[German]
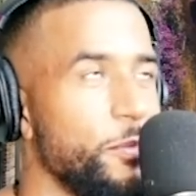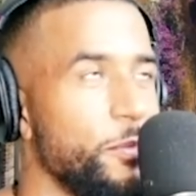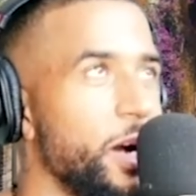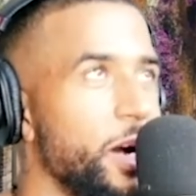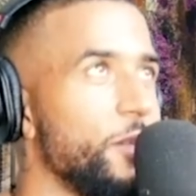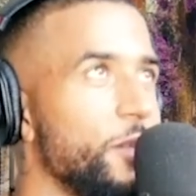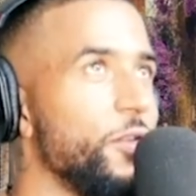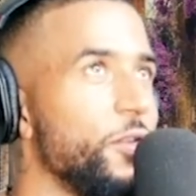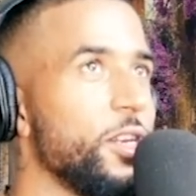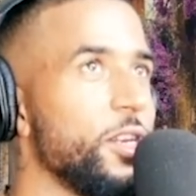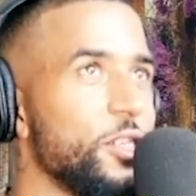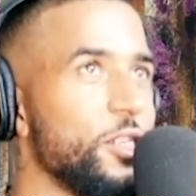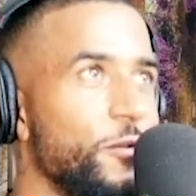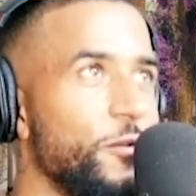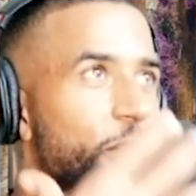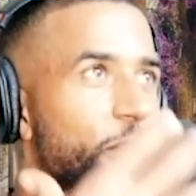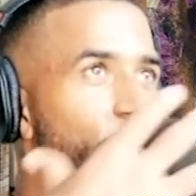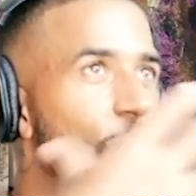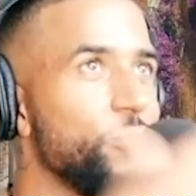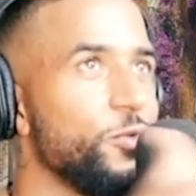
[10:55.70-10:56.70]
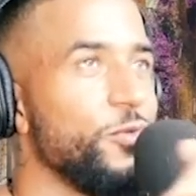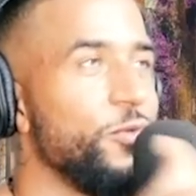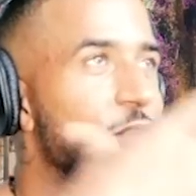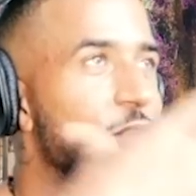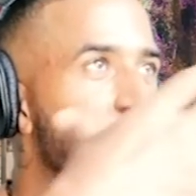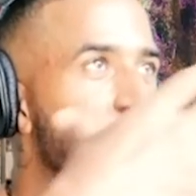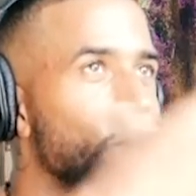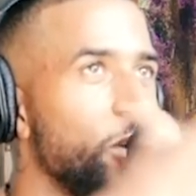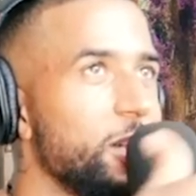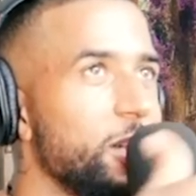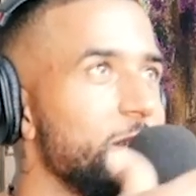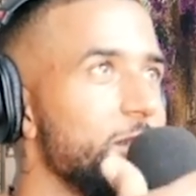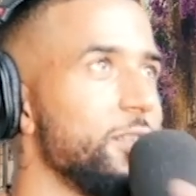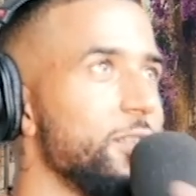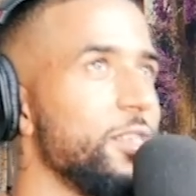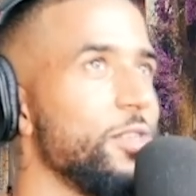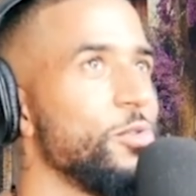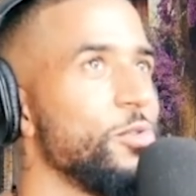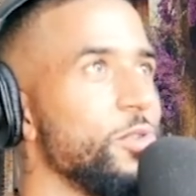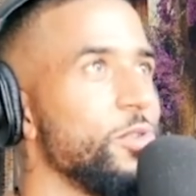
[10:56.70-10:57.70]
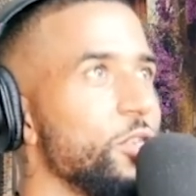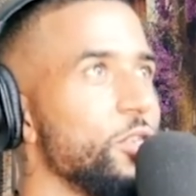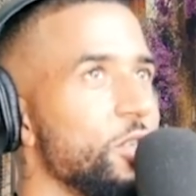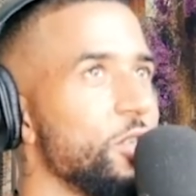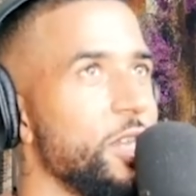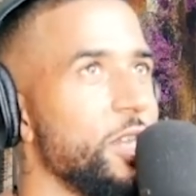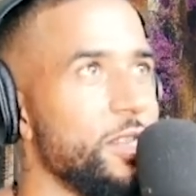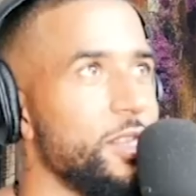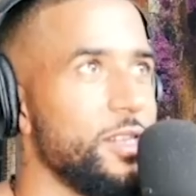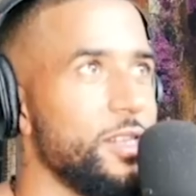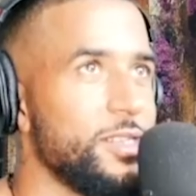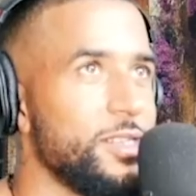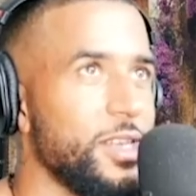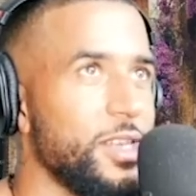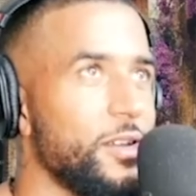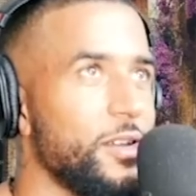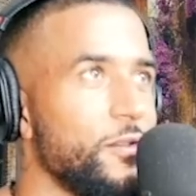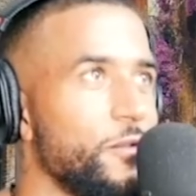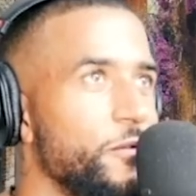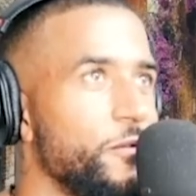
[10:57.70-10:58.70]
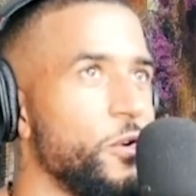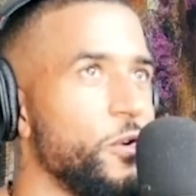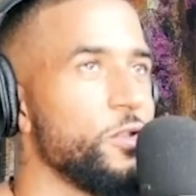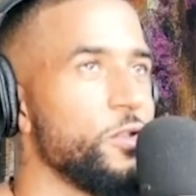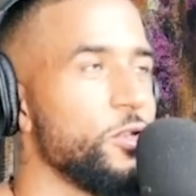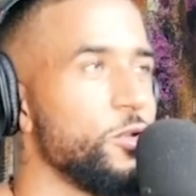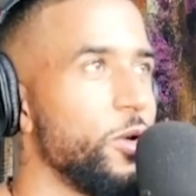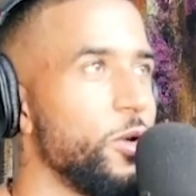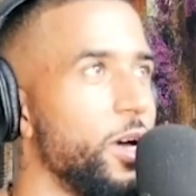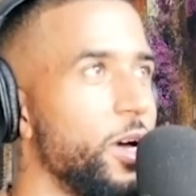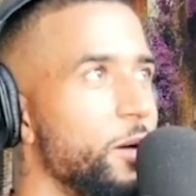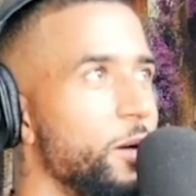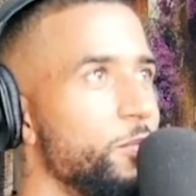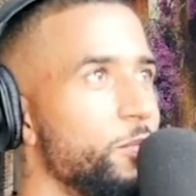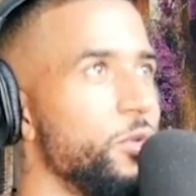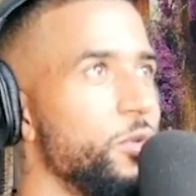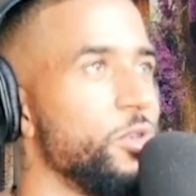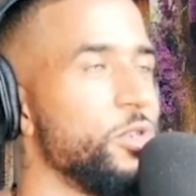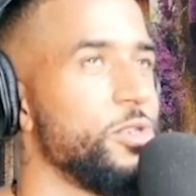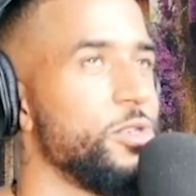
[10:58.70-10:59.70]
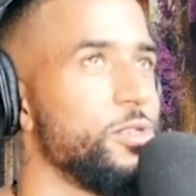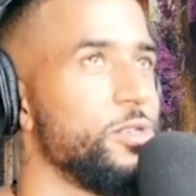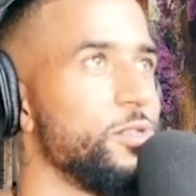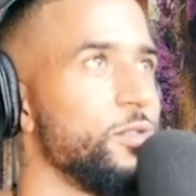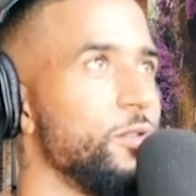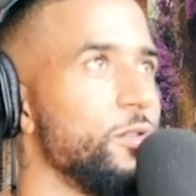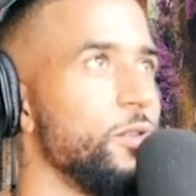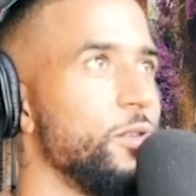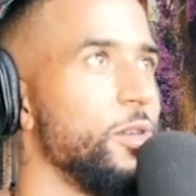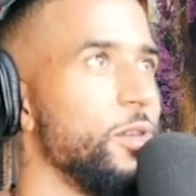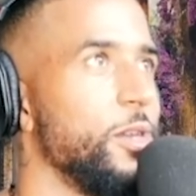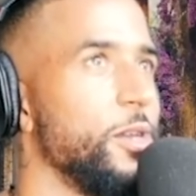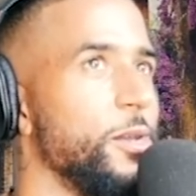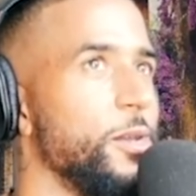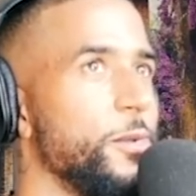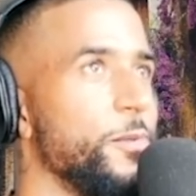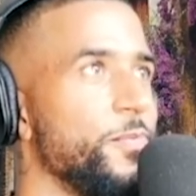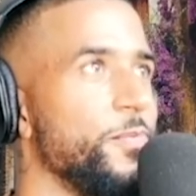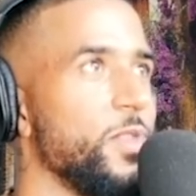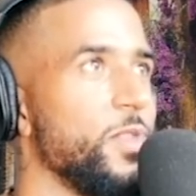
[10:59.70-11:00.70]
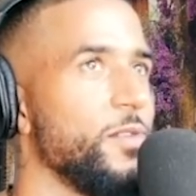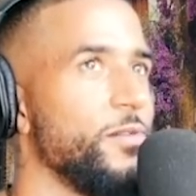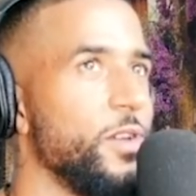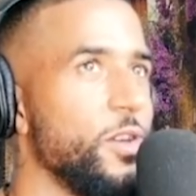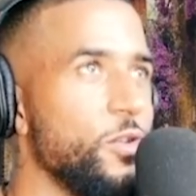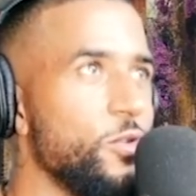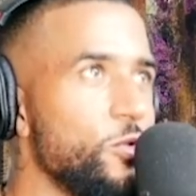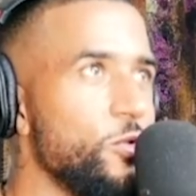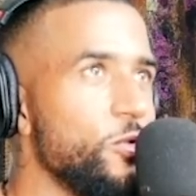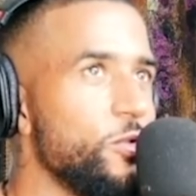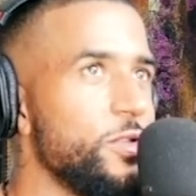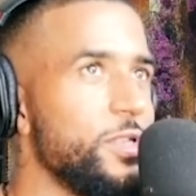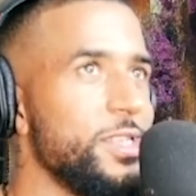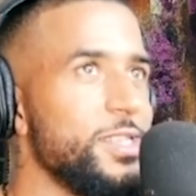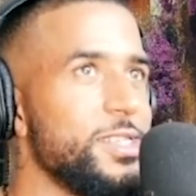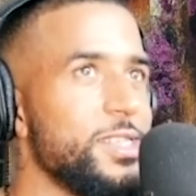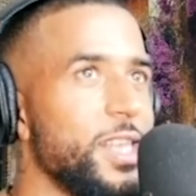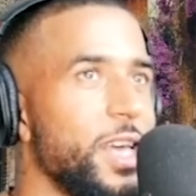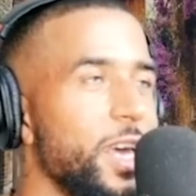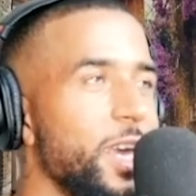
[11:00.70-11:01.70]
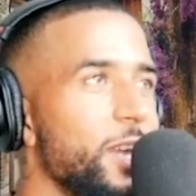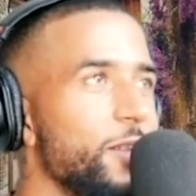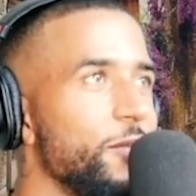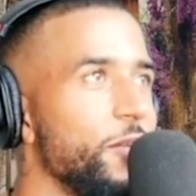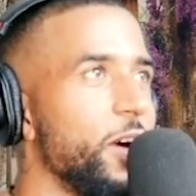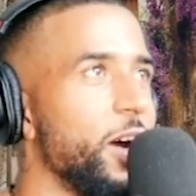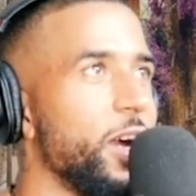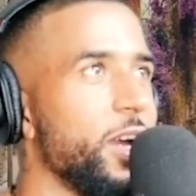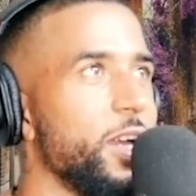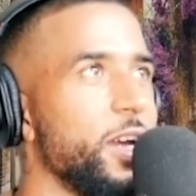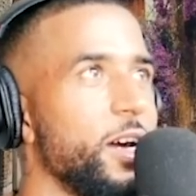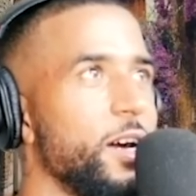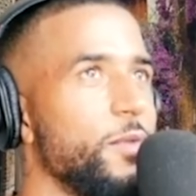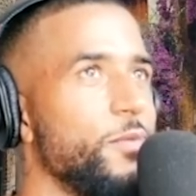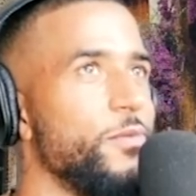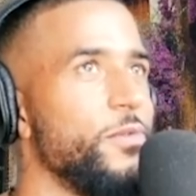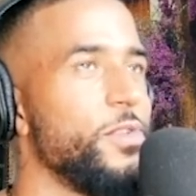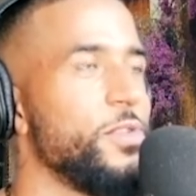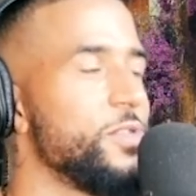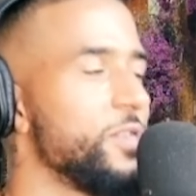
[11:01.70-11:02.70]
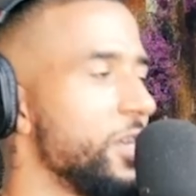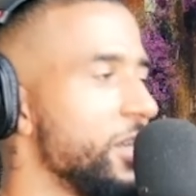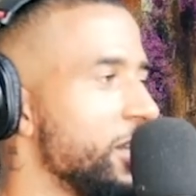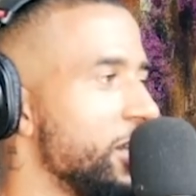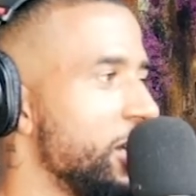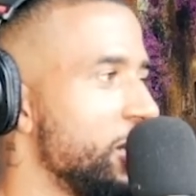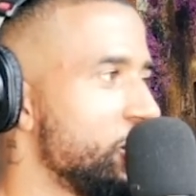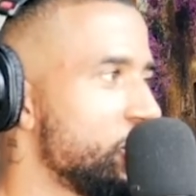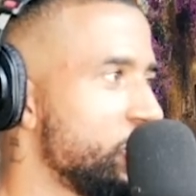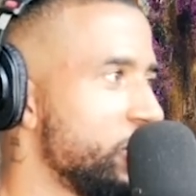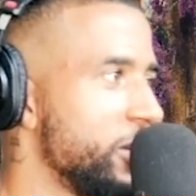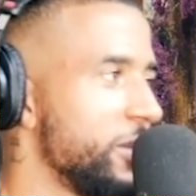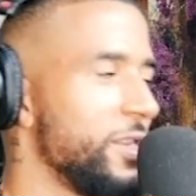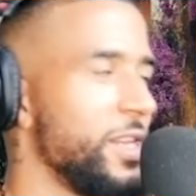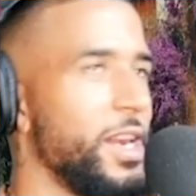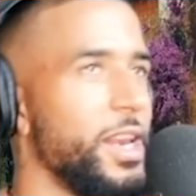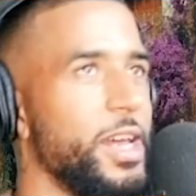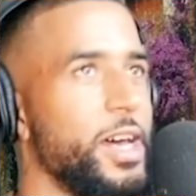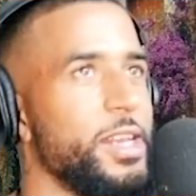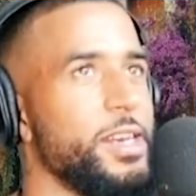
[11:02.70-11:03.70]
Mach wirklich Visualisierungen. Stell dir die Sachen vor, die du haben möchtest. So. Wenn du diesen einen Wagen haben willst, dann geh schon in den